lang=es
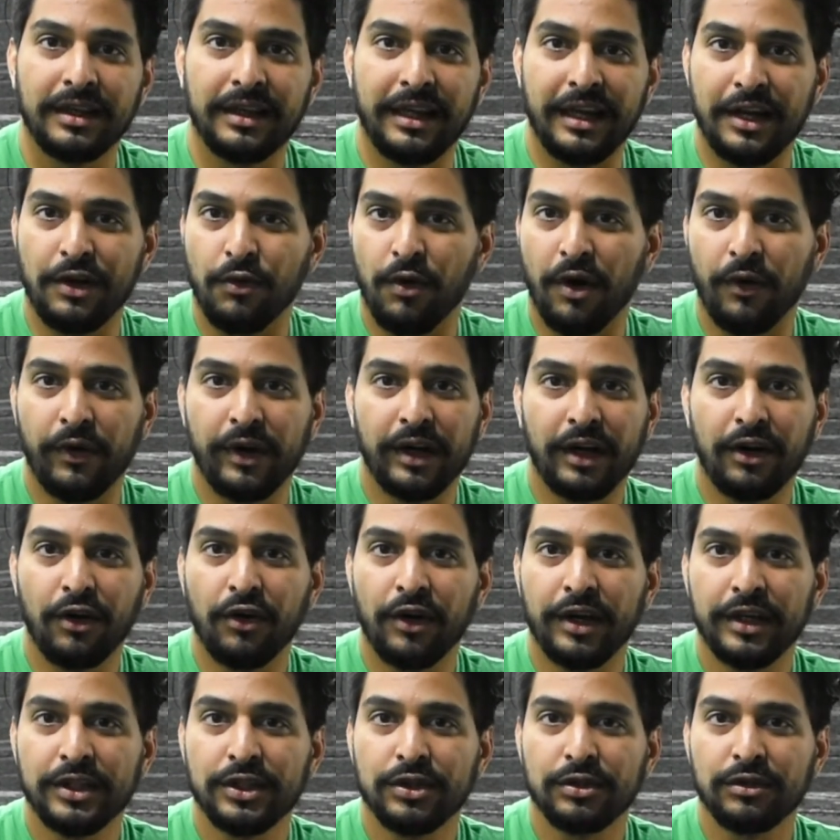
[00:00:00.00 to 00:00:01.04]
de no
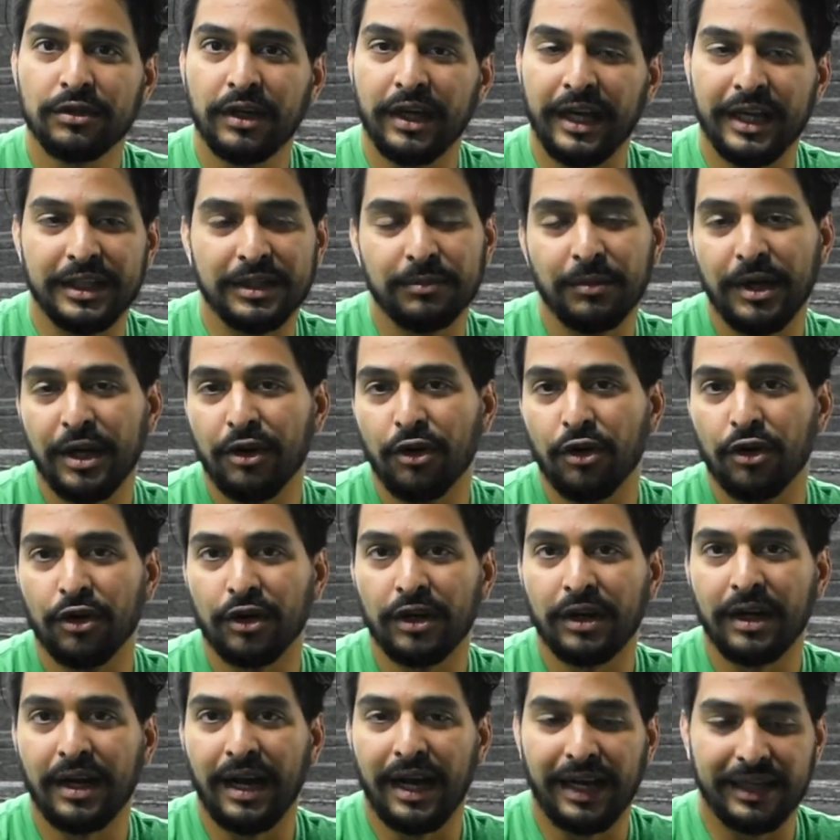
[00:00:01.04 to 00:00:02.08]
haberlo hecho, es
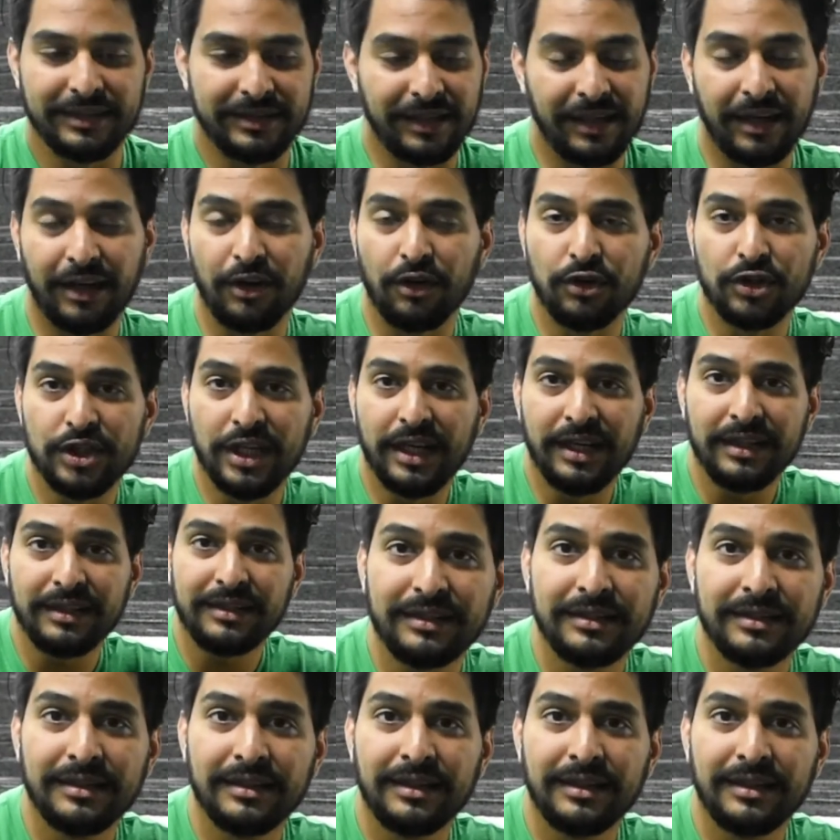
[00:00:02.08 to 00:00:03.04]
mejor hacerlo ya,